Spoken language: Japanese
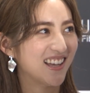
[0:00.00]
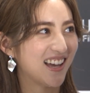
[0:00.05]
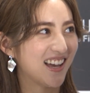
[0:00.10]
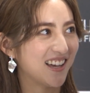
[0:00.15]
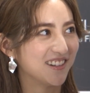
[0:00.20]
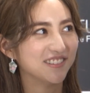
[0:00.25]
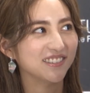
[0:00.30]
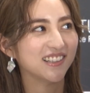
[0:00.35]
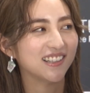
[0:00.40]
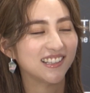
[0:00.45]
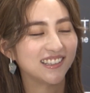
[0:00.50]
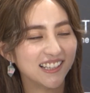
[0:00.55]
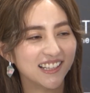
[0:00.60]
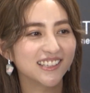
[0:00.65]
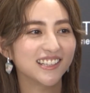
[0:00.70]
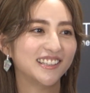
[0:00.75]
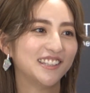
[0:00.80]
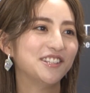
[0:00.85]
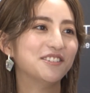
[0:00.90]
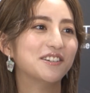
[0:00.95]
あったん
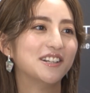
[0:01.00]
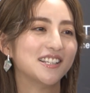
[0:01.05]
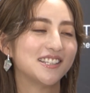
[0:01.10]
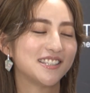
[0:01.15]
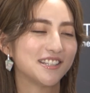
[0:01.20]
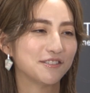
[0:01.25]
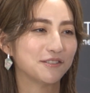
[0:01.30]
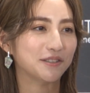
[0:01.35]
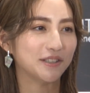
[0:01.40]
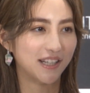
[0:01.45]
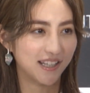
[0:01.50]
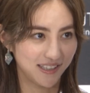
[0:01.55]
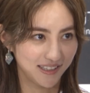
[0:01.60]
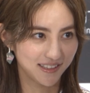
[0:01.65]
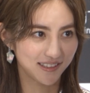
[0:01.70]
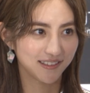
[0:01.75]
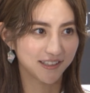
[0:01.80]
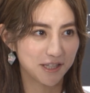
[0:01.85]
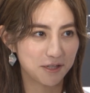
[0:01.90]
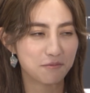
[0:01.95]
だって言われちゃうぐらい
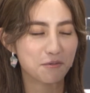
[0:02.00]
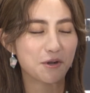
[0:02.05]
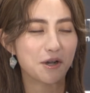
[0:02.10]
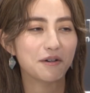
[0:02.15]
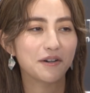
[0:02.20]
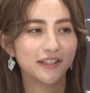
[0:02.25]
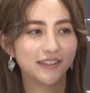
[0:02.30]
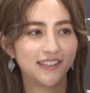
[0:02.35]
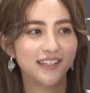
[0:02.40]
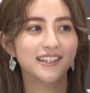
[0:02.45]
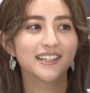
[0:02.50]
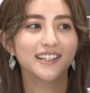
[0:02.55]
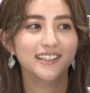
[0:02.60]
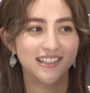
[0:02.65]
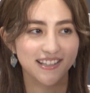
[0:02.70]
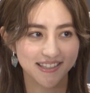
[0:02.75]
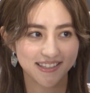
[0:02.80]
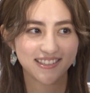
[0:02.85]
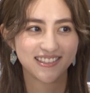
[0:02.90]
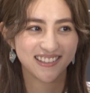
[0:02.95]
何も変わってないで
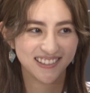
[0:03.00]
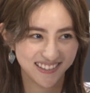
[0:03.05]
す。